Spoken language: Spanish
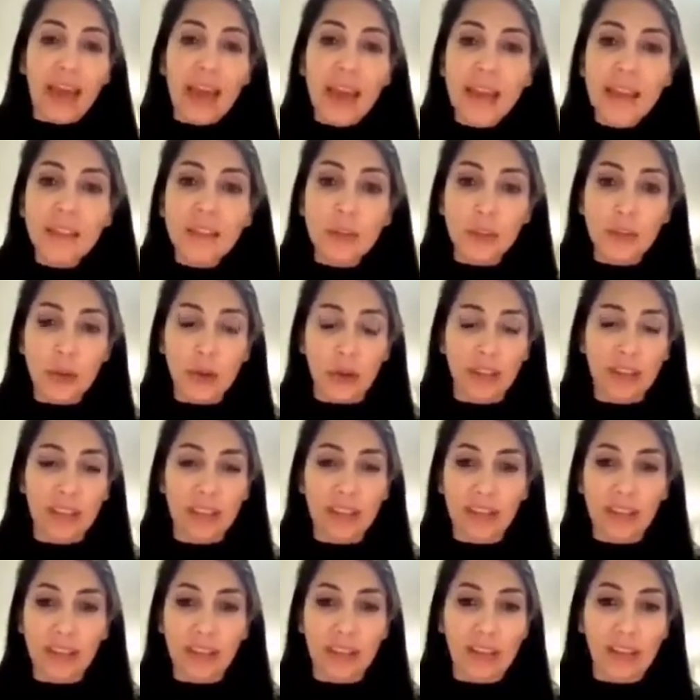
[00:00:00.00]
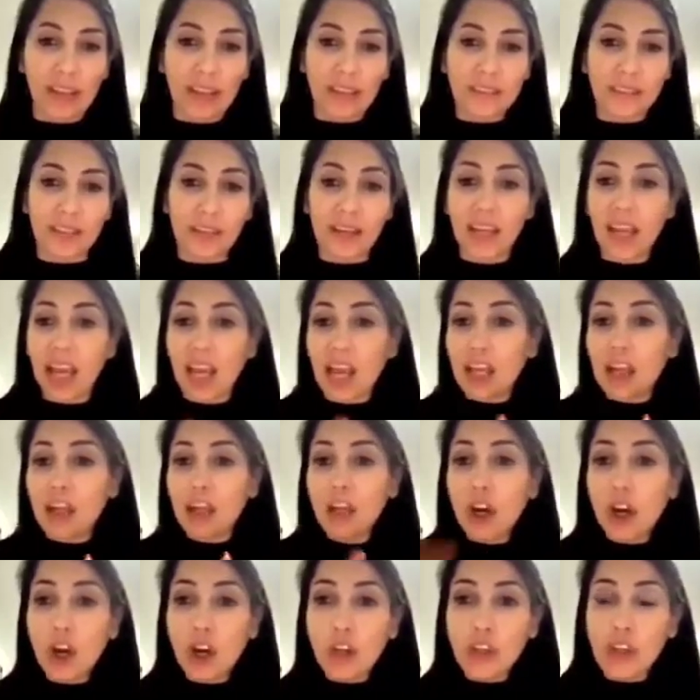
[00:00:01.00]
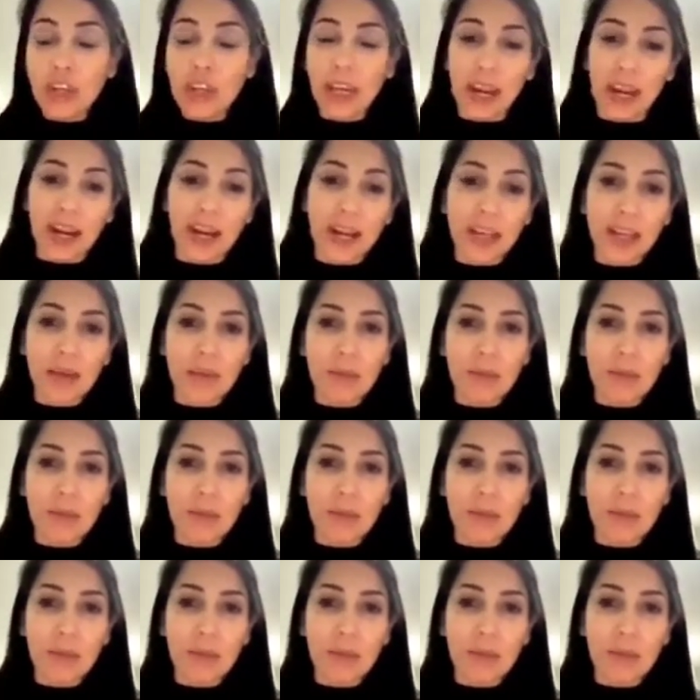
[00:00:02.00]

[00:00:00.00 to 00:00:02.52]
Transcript: Eso es lo que se tiene que hacer, no dejar